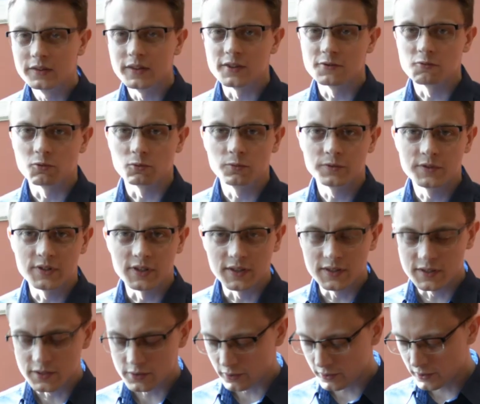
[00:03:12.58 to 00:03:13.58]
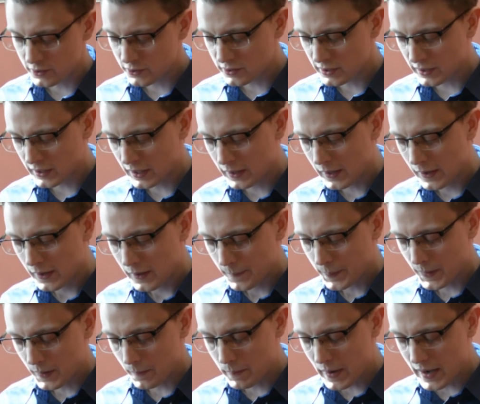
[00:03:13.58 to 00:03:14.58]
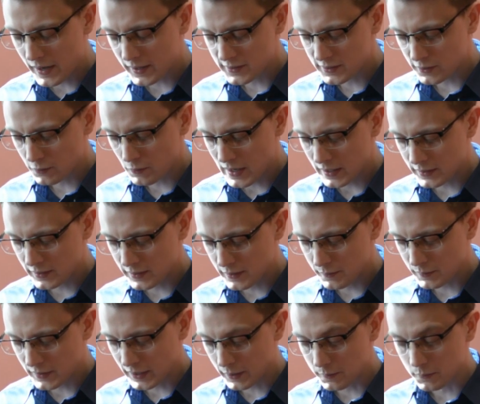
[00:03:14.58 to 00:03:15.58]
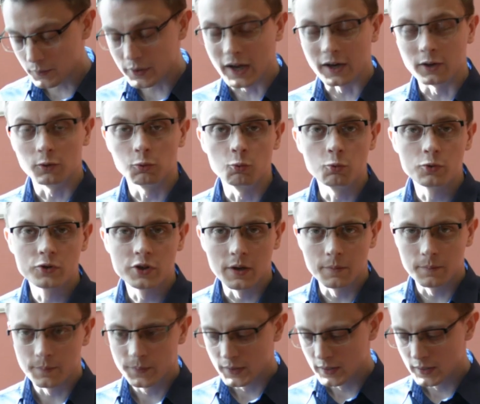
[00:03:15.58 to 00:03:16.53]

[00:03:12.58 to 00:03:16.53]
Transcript: Na złotówce historycznej bardzo ładnym takim kartuszem